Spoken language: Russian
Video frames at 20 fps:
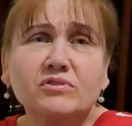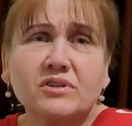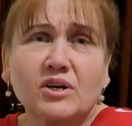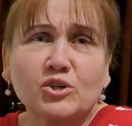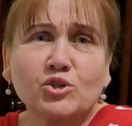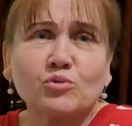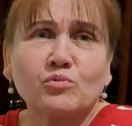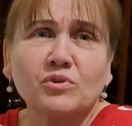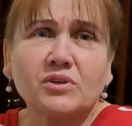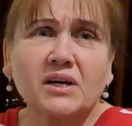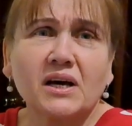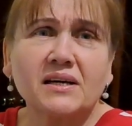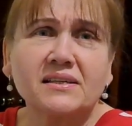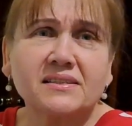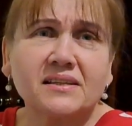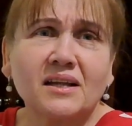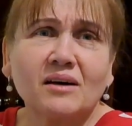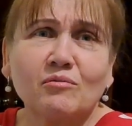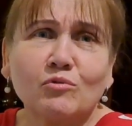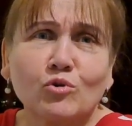скажу, вот я
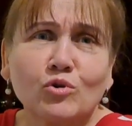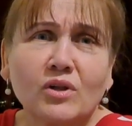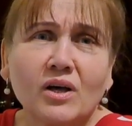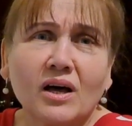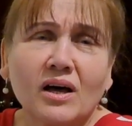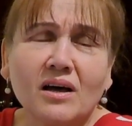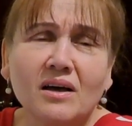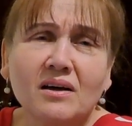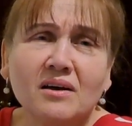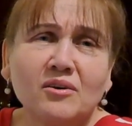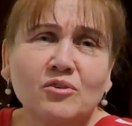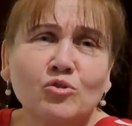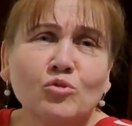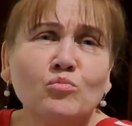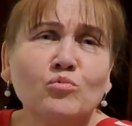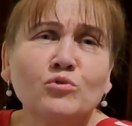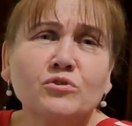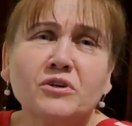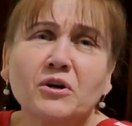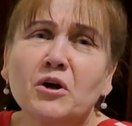остановлю, да. Но
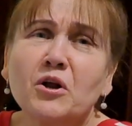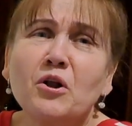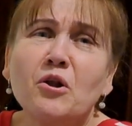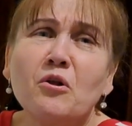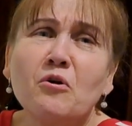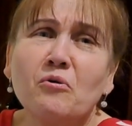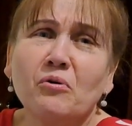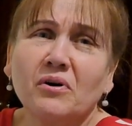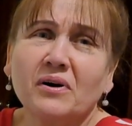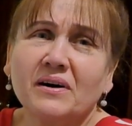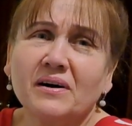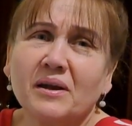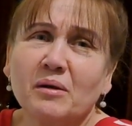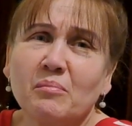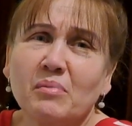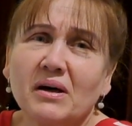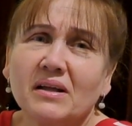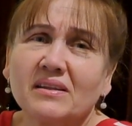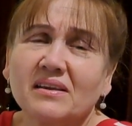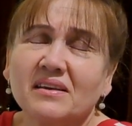музыка легкая,
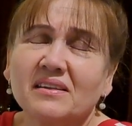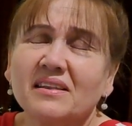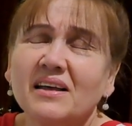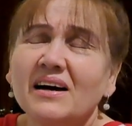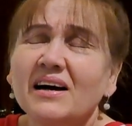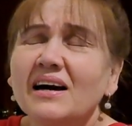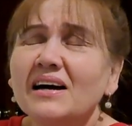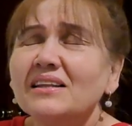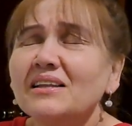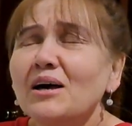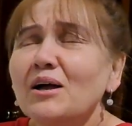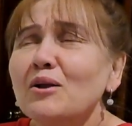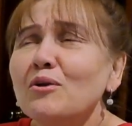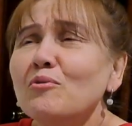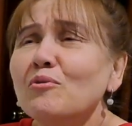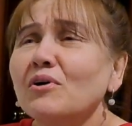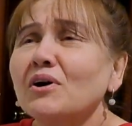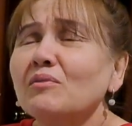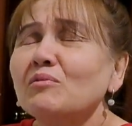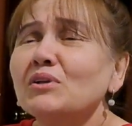ребятки. Такая она
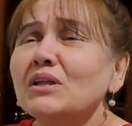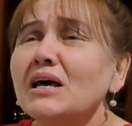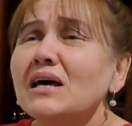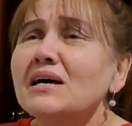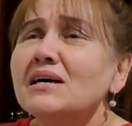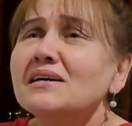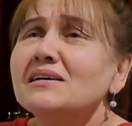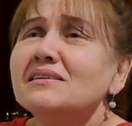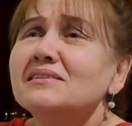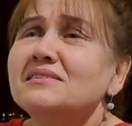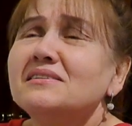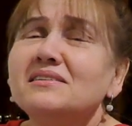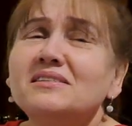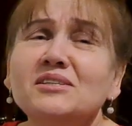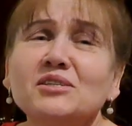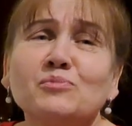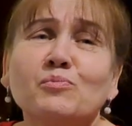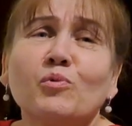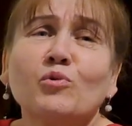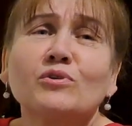легкая. Вот
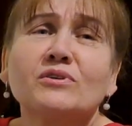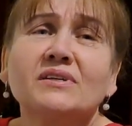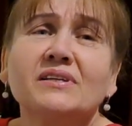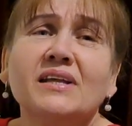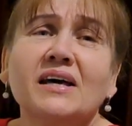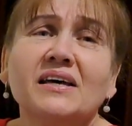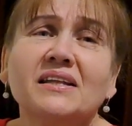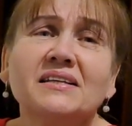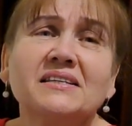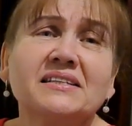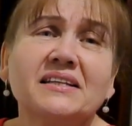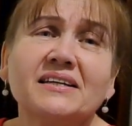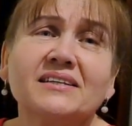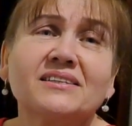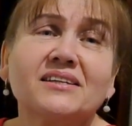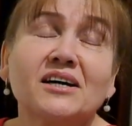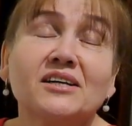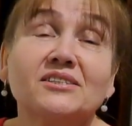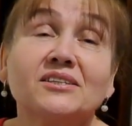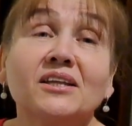сидишь просто, да, и
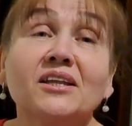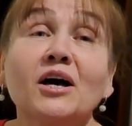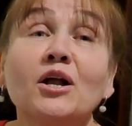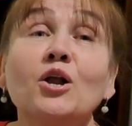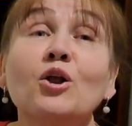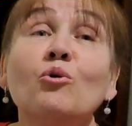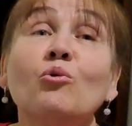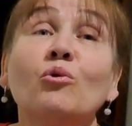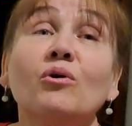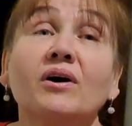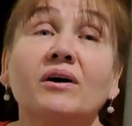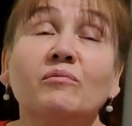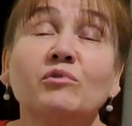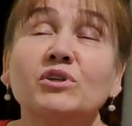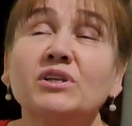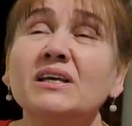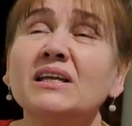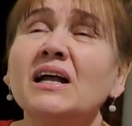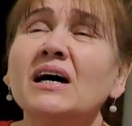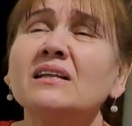наслаждаешься. Она легкая.
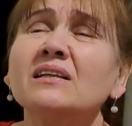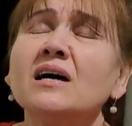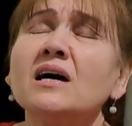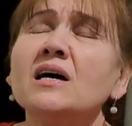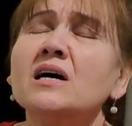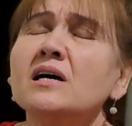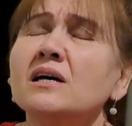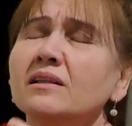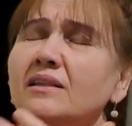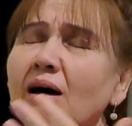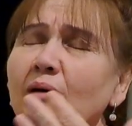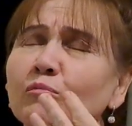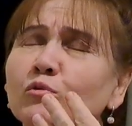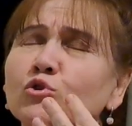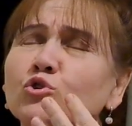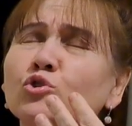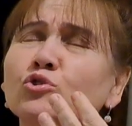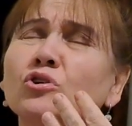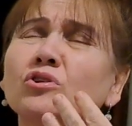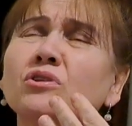Вот не надо там
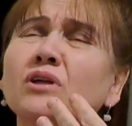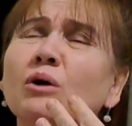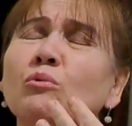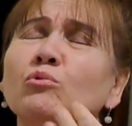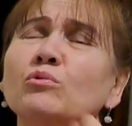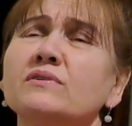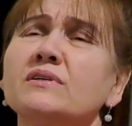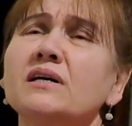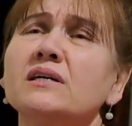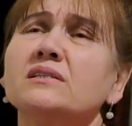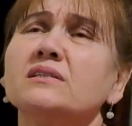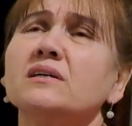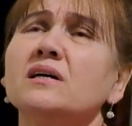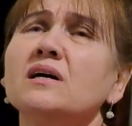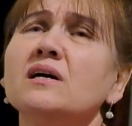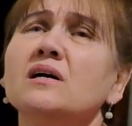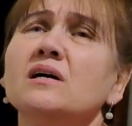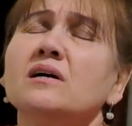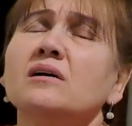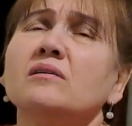вот что-то такое, знаете...
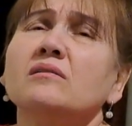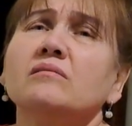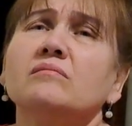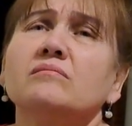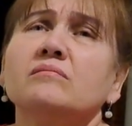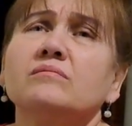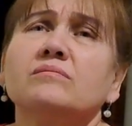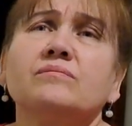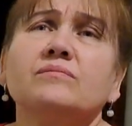Э,